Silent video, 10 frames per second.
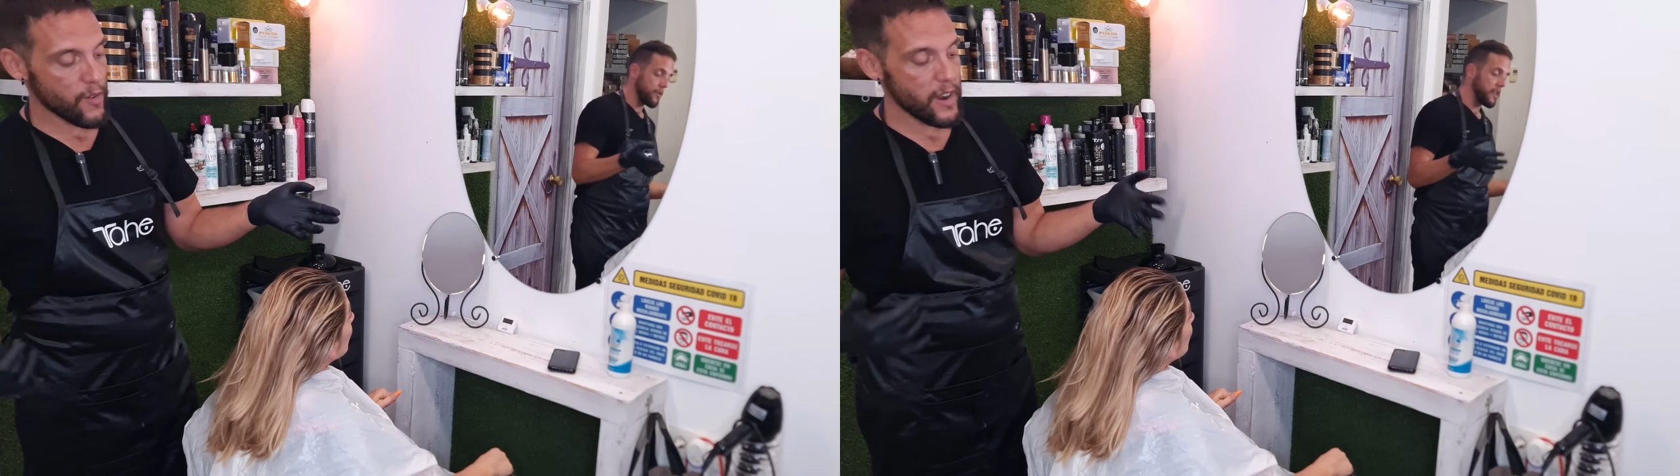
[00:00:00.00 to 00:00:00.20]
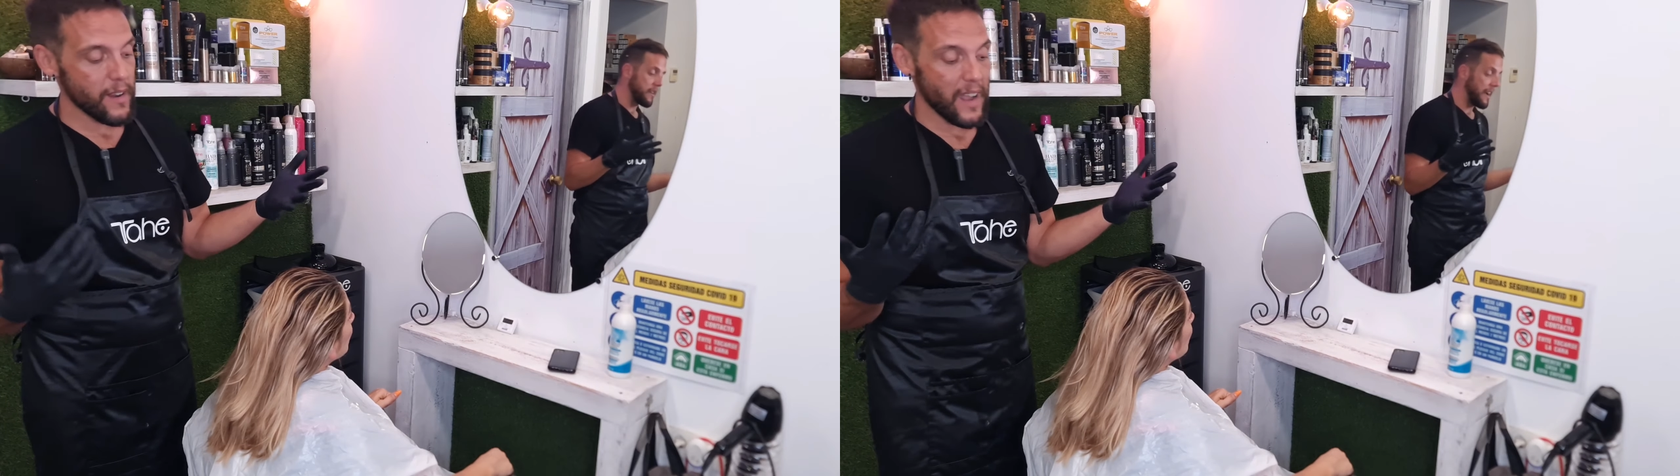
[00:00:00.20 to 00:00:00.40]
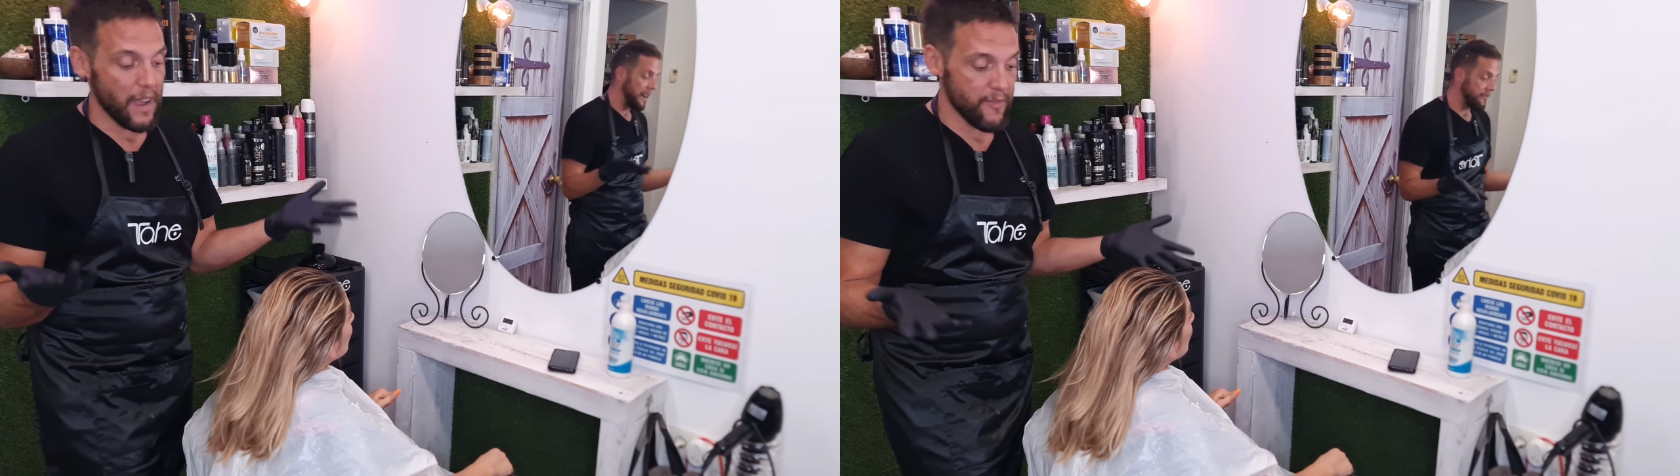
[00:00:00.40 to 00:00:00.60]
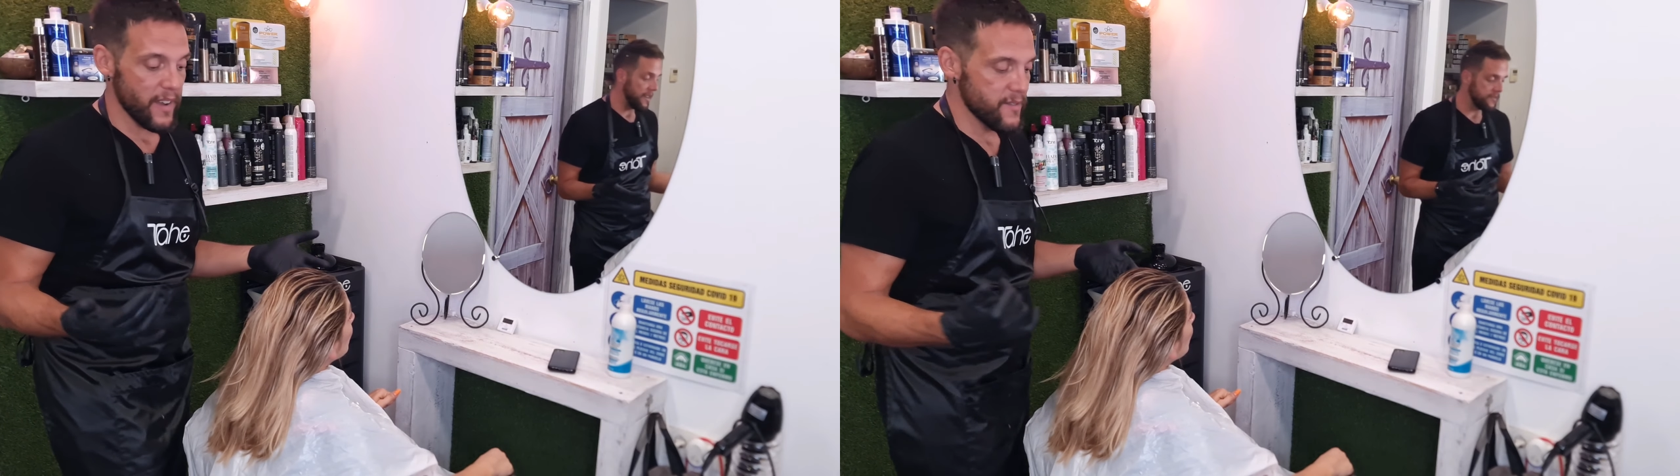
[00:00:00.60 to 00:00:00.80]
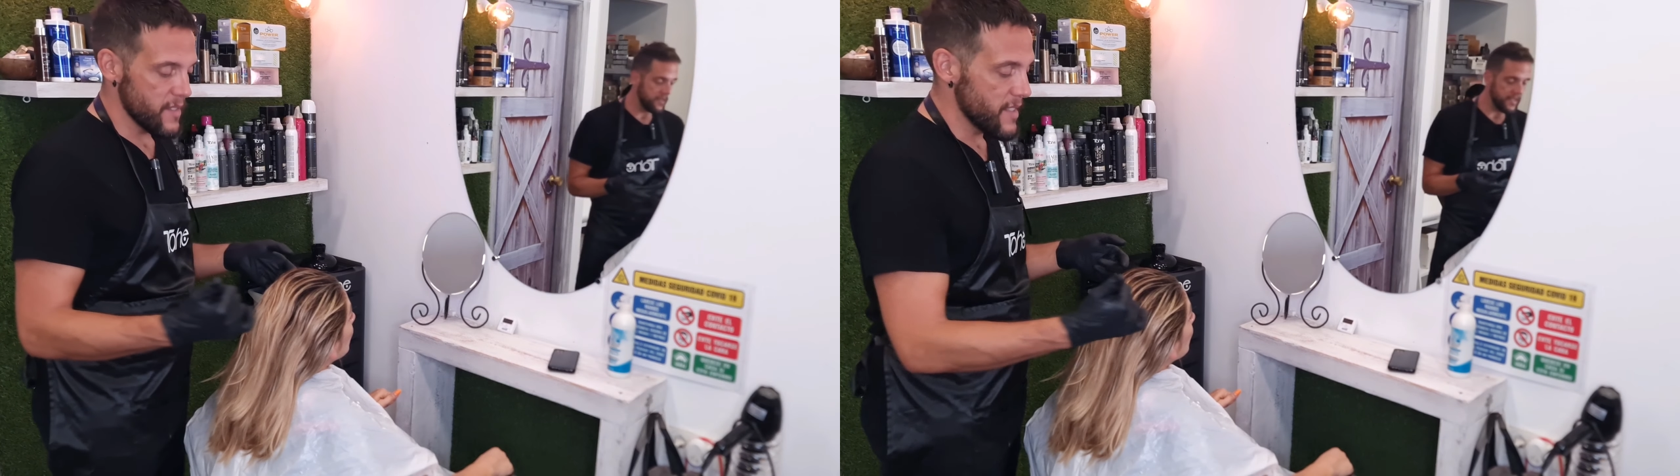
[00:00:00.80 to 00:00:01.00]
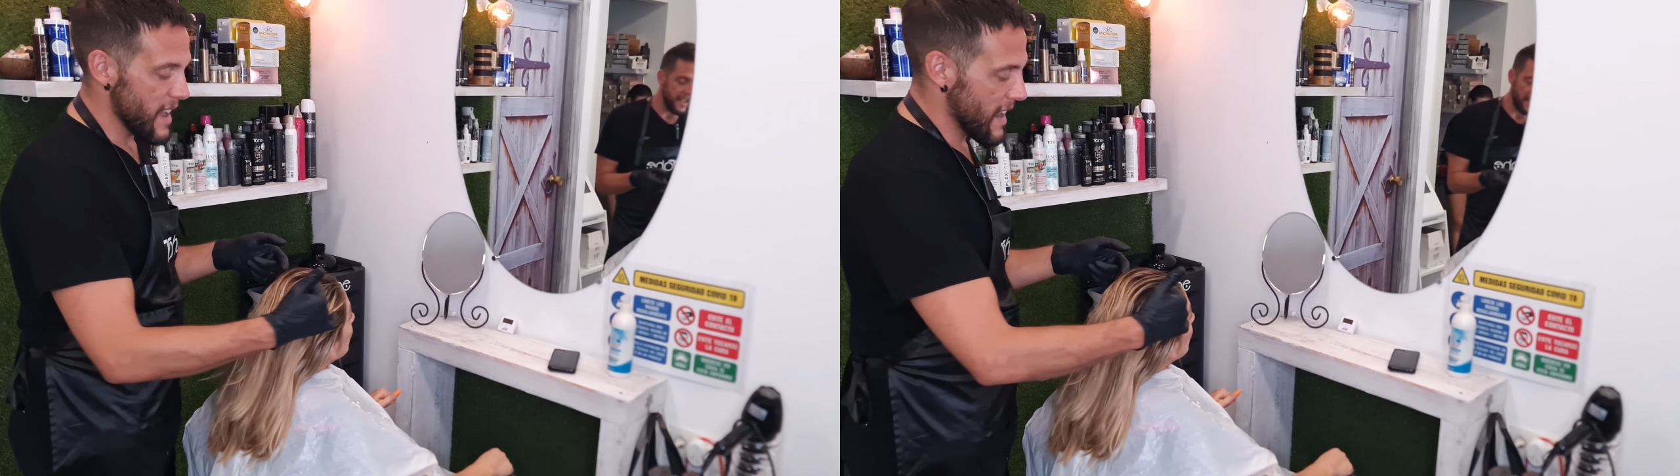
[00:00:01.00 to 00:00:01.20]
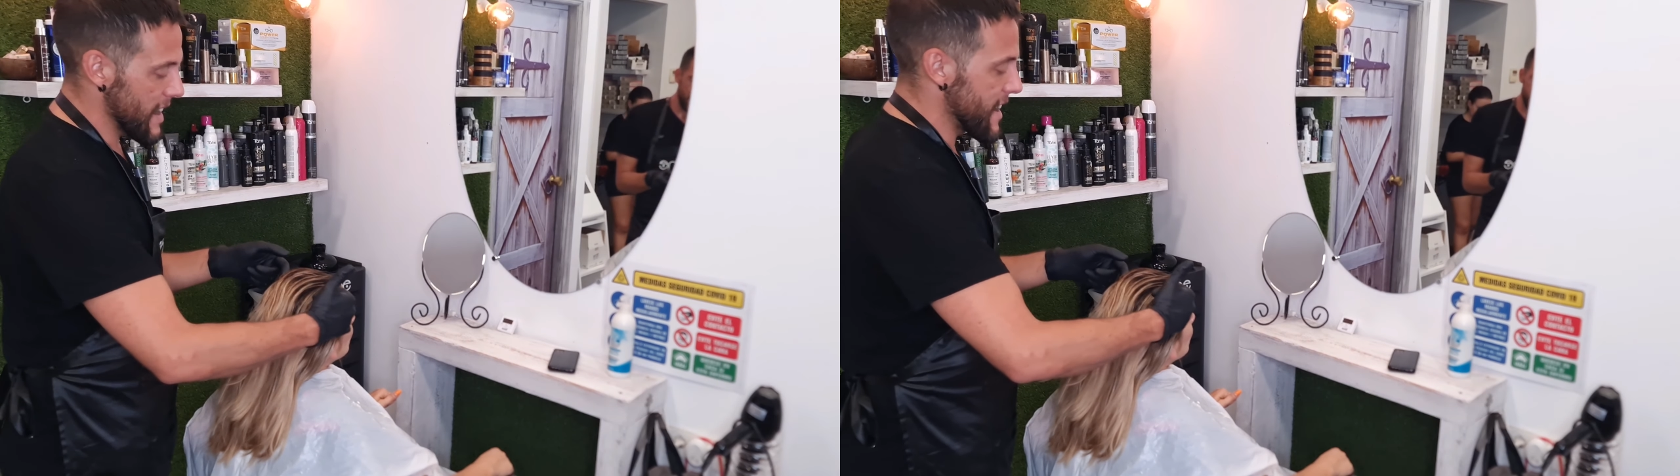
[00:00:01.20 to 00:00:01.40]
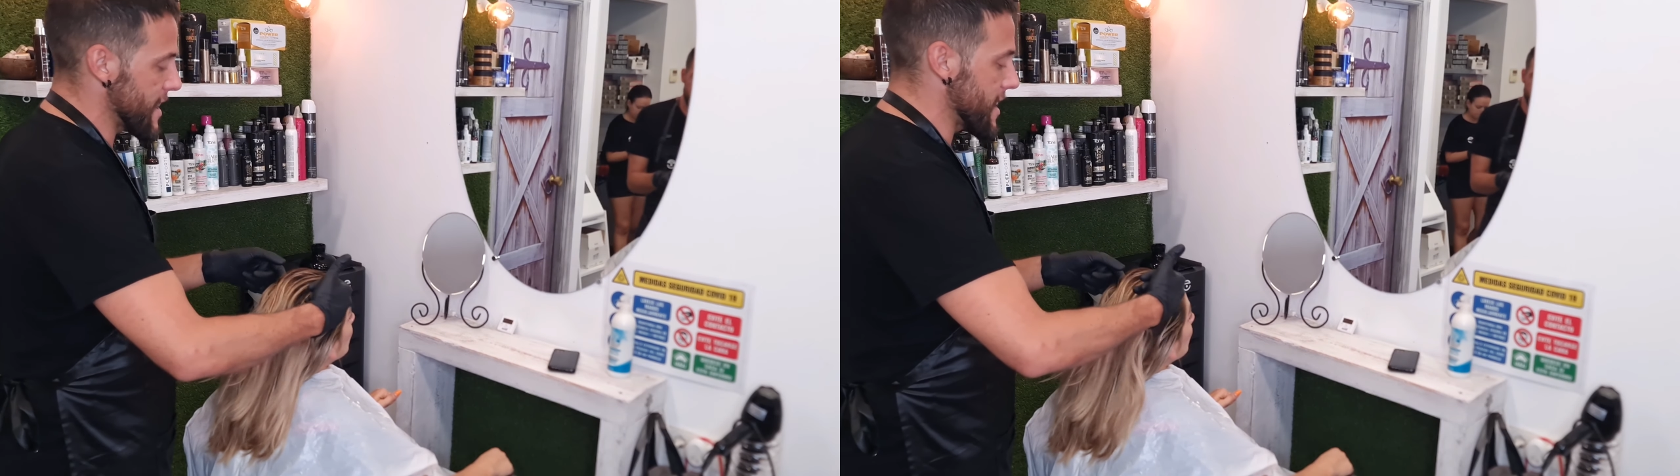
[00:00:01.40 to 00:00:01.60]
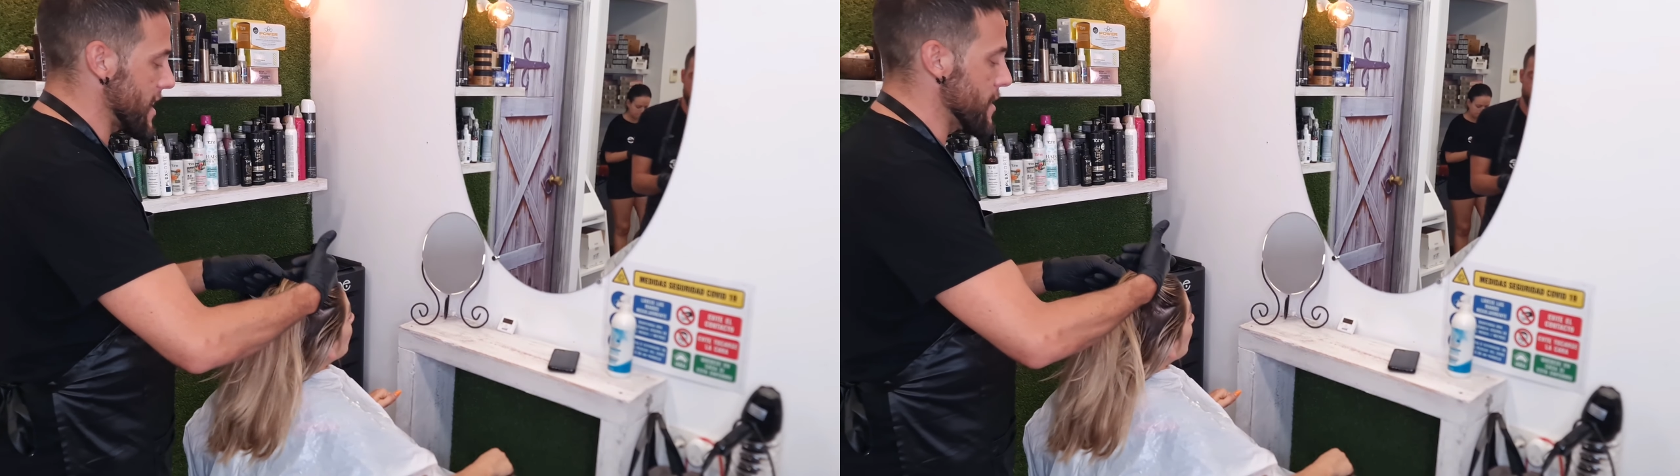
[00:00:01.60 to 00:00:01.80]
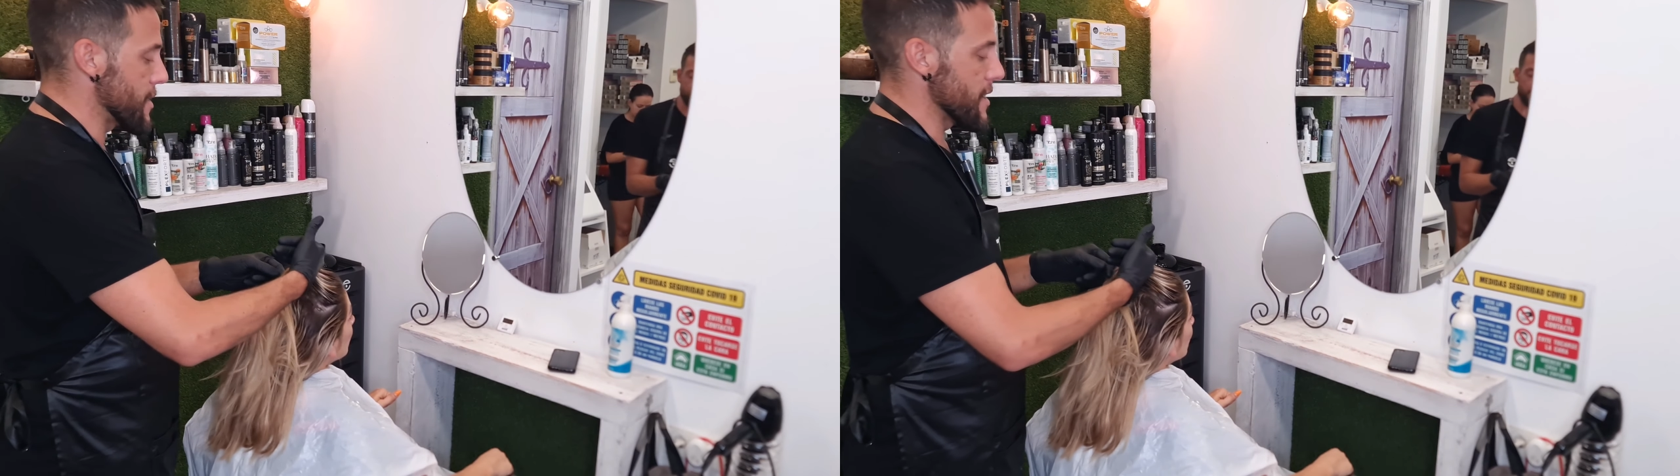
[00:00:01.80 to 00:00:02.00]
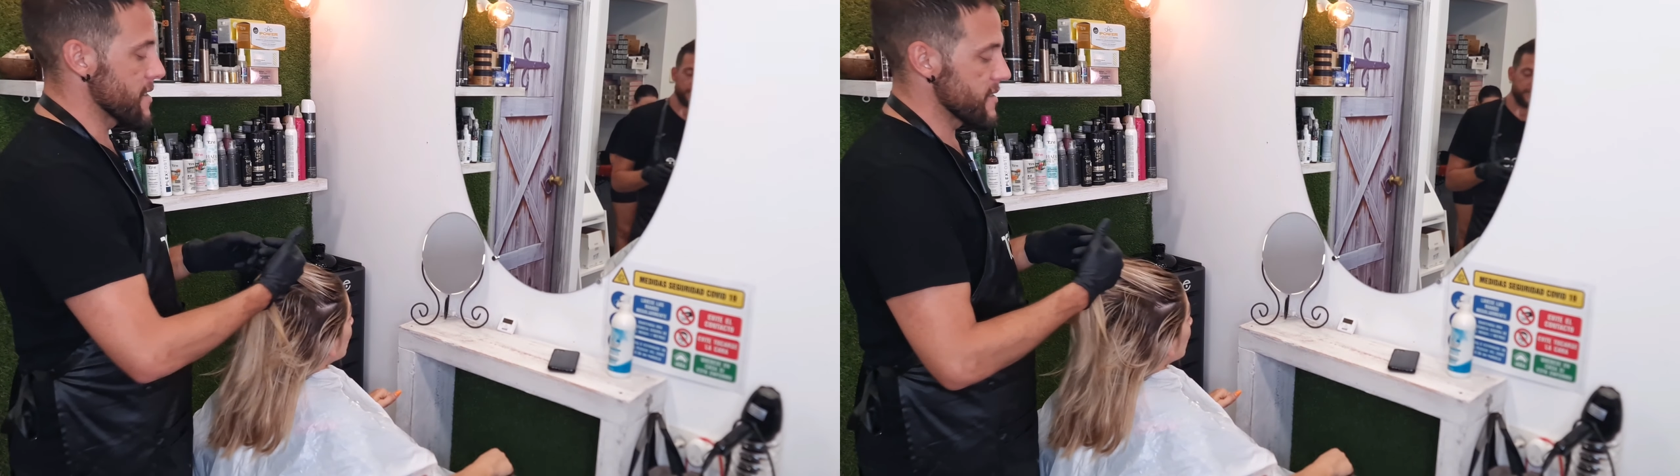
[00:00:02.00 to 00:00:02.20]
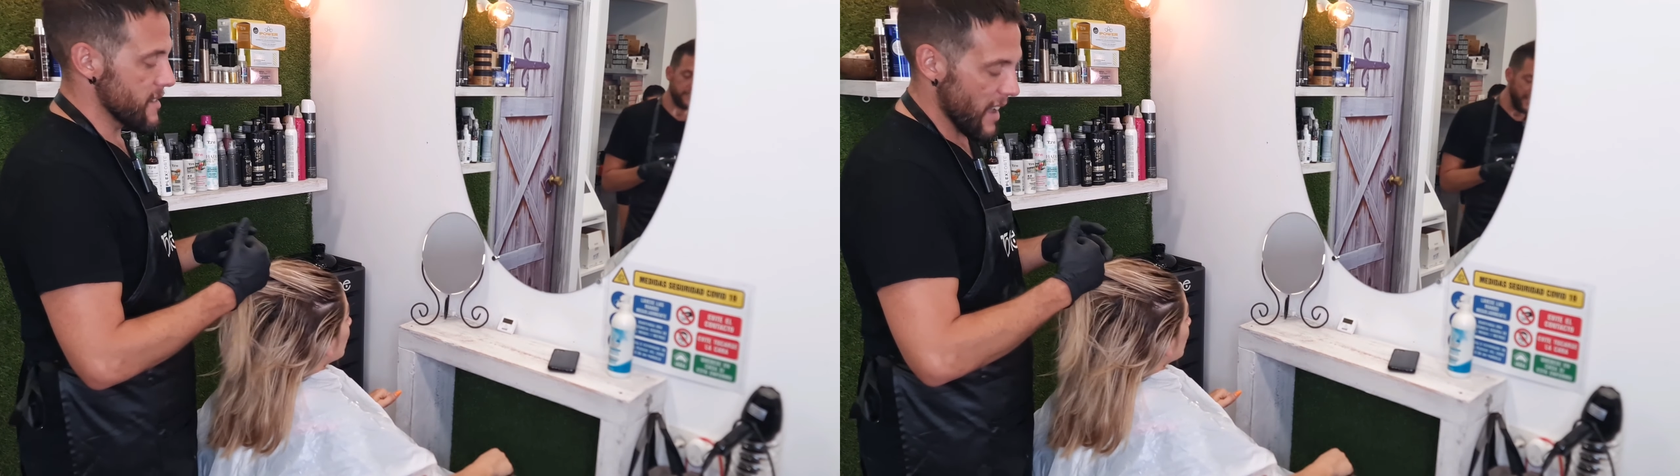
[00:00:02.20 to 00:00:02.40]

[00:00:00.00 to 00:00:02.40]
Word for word: con el afán de aclarar raíces,